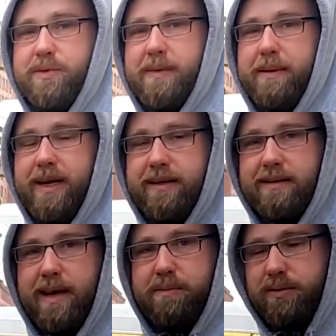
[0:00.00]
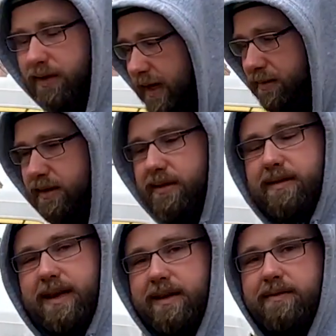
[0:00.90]
Zum damaligen Zeitpunkt gab es diese
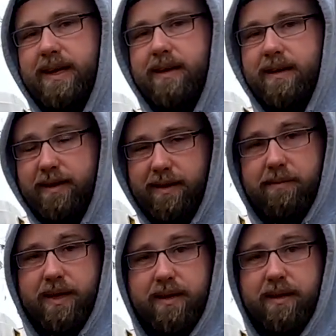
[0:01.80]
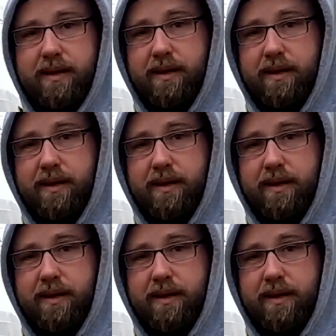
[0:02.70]
Seitenwand nämlich